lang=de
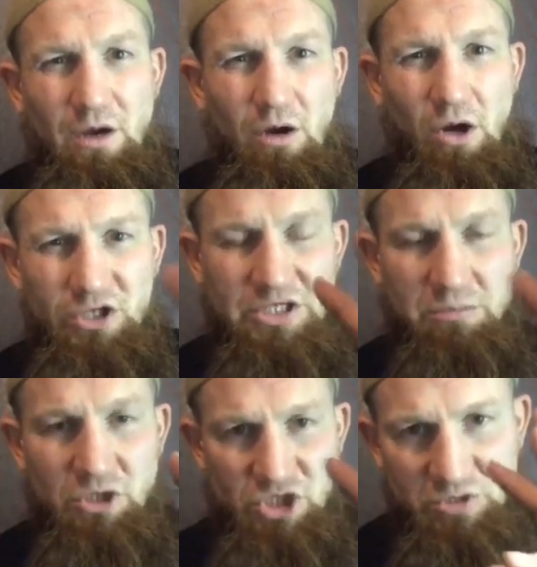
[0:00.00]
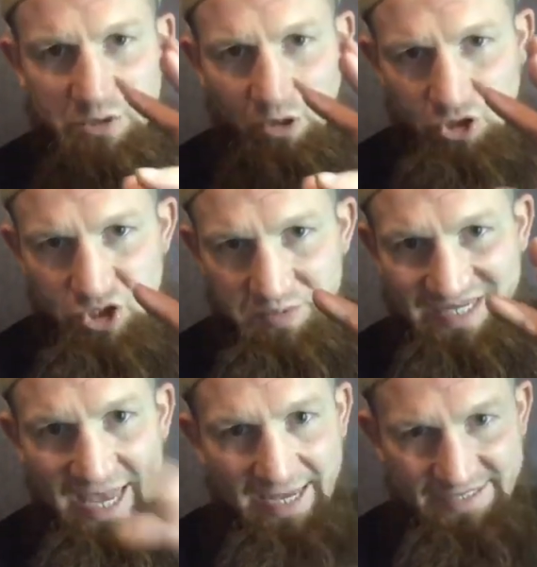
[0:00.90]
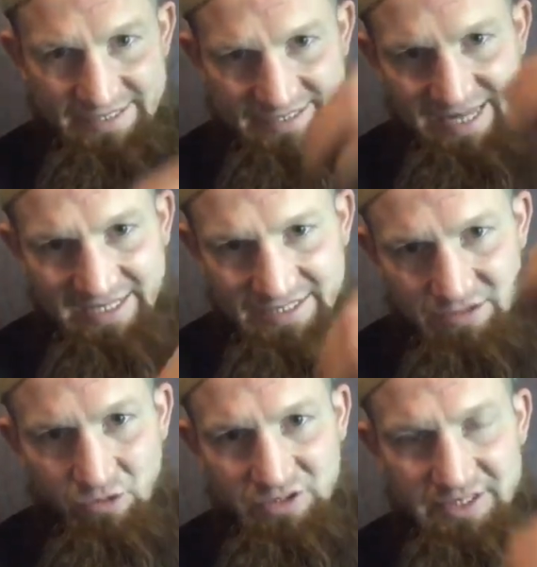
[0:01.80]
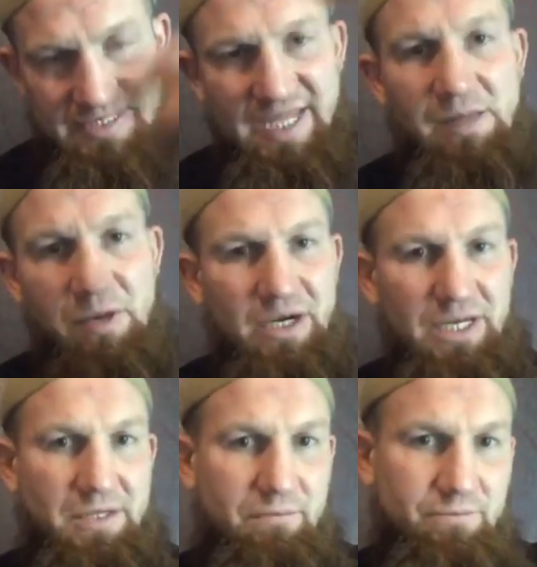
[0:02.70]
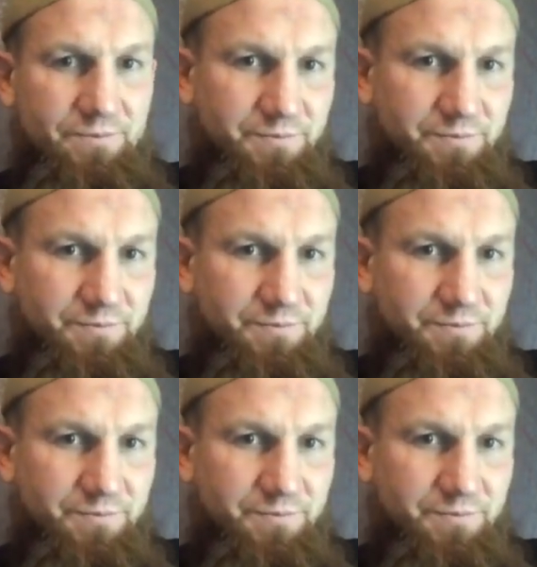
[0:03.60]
Heute möchte ich mit euch über die Existenz Gottes selber reden.